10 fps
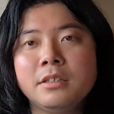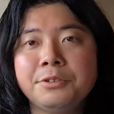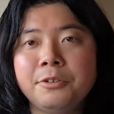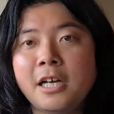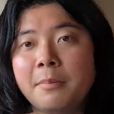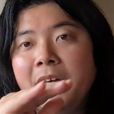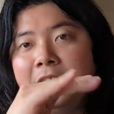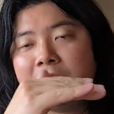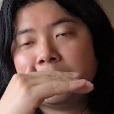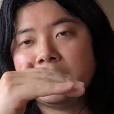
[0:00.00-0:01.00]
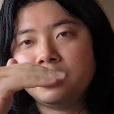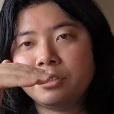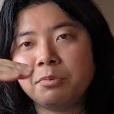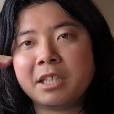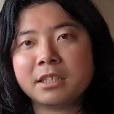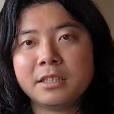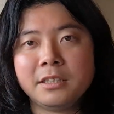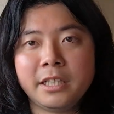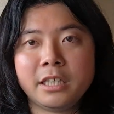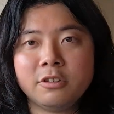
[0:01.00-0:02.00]
で、それは毎日毎日積み重
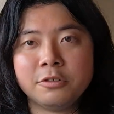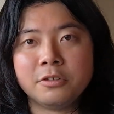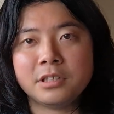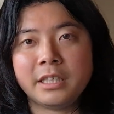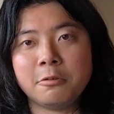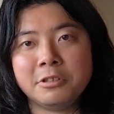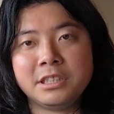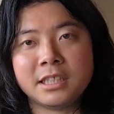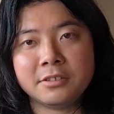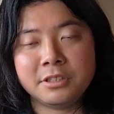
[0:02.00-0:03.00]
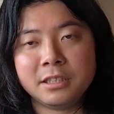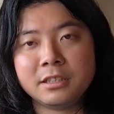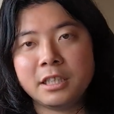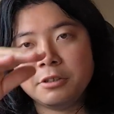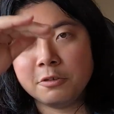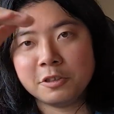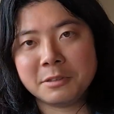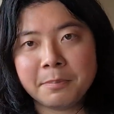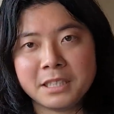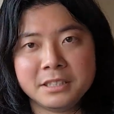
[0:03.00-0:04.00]
ねで、どんどん成功に近づいていったり、どんどん
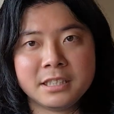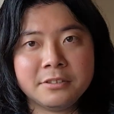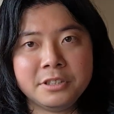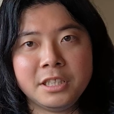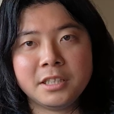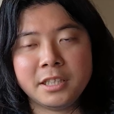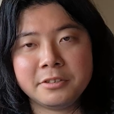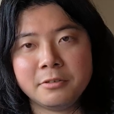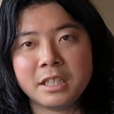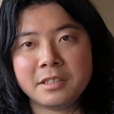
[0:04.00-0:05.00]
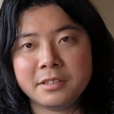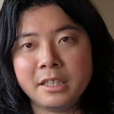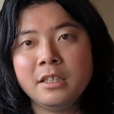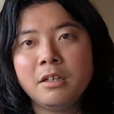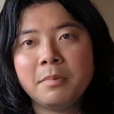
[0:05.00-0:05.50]
失敗に近づいていったりするわけですね。